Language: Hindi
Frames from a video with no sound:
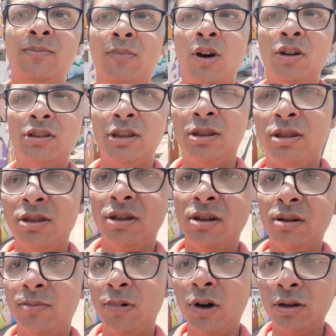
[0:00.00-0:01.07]
बहुत
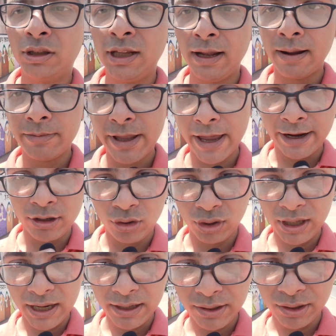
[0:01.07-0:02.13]
बहुत ही लाभदायक
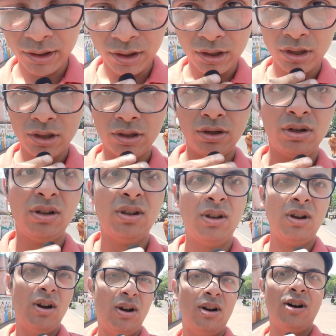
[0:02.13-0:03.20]
होगा
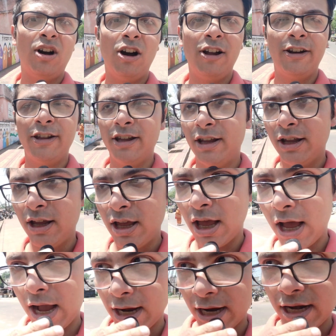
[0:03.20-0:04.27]
और
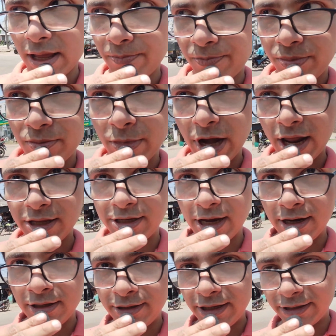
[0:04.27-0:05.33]
अगर आप मेरा
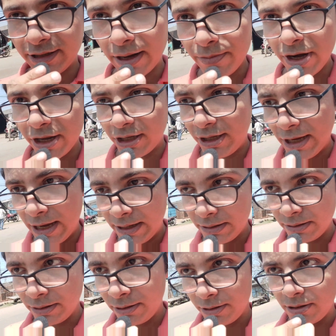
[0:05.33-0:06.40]
चैनल सब्सक्राइब नहीं किया
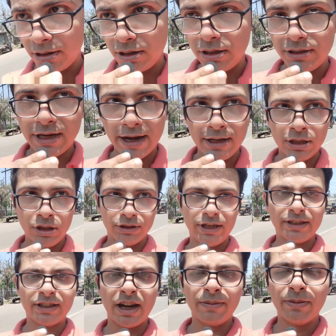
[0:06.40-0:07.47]
चैनल को
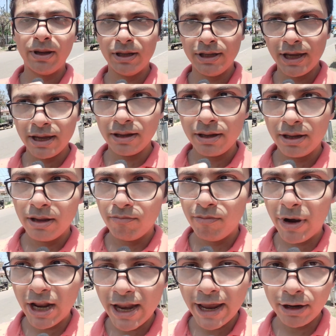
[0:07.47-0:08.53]
सब्सक्राइब कीजिए
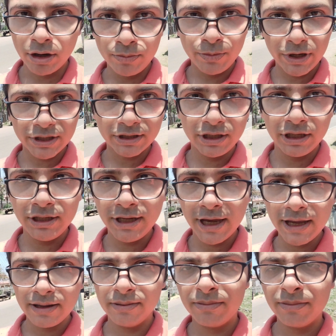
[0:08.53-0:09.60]
बेल आइकॉन प्रेस कीजिए